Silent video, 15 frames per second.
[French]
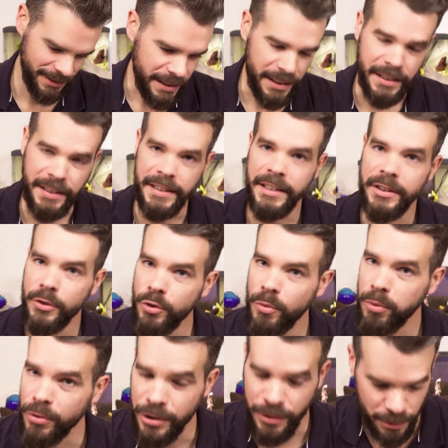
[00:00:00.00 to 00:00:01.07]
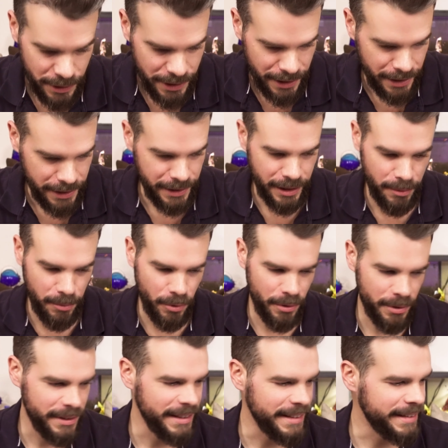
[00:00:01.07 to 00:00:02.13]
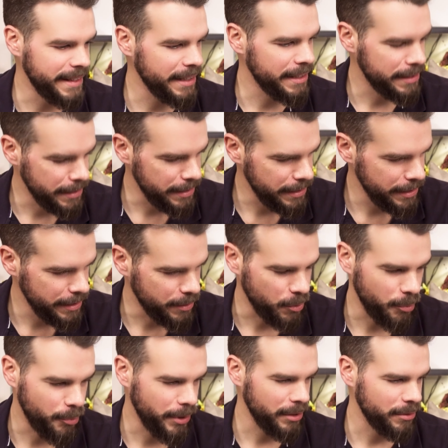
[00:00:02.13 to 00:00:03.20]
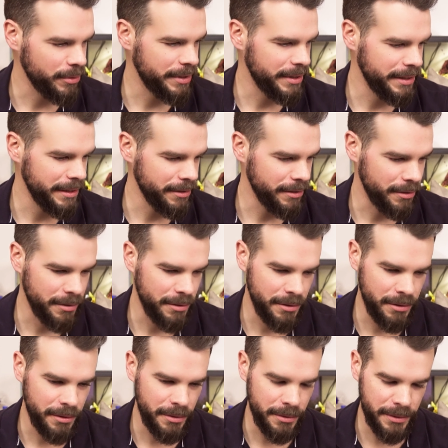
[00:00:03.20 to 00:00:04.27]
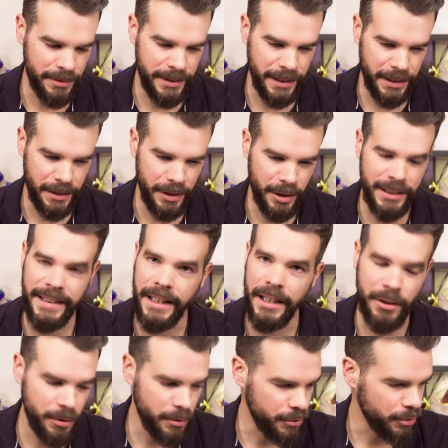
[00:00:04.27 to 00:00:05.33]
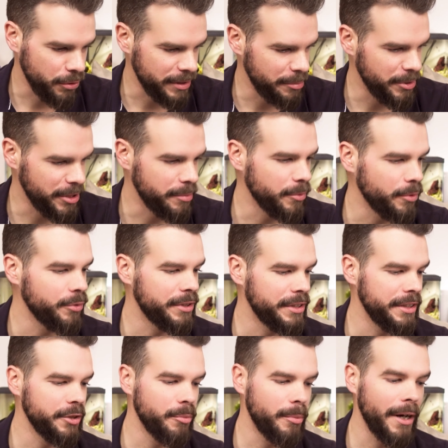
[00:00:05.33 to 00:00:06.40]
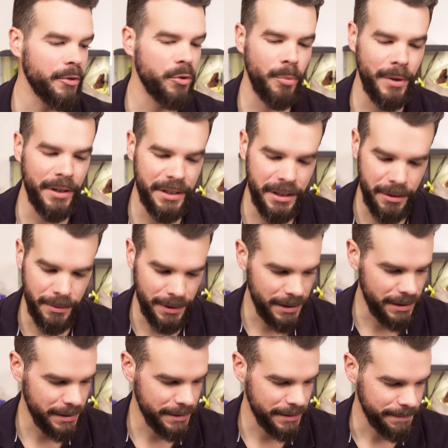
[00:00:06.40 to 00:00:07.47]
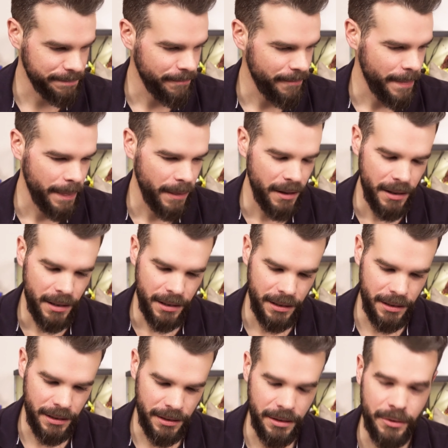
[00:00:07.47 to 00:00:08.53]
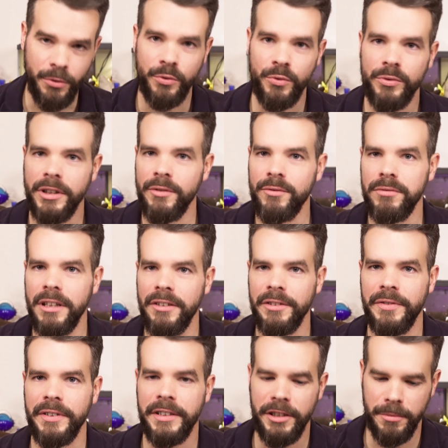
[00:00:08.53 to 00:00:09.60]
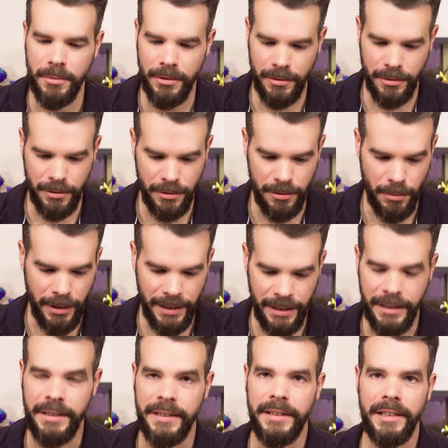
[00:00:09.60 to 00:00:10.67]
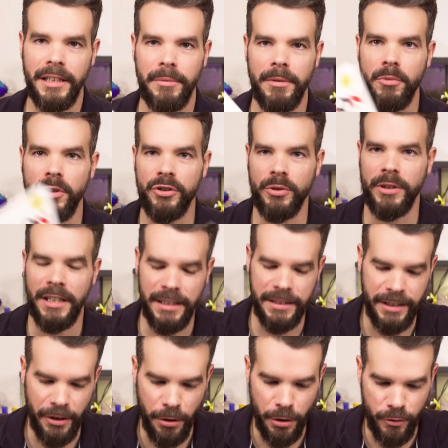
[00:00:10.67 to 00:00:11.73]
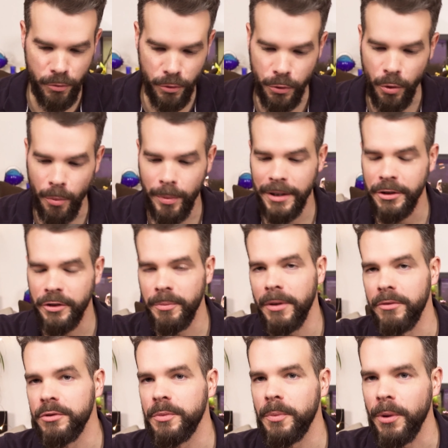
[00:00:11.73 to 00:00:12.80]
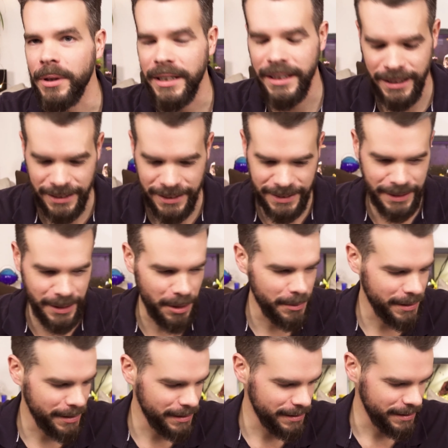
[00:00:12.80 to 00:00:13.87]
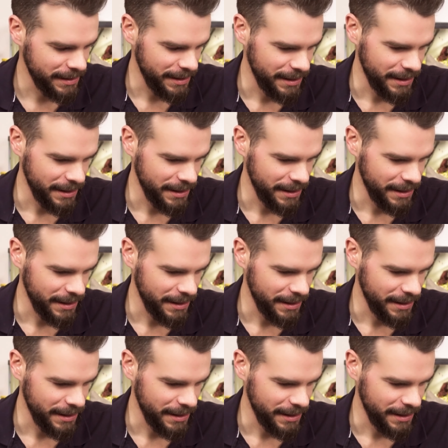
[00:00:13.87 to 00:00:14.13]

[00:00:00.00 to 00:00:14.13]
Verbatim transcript: Des sites de plongée souterraine également, des techniques. On parle aussi euh, technique tech, genre typiquement utiliser une barre de palier, voilà. Euh, donc tout ça vous l'avez effectivement euh, bah, ici, hein, mais moi je regarde à l'intérieur, je vous montre pas parce que pas vous spoiler, hein, c'est normal.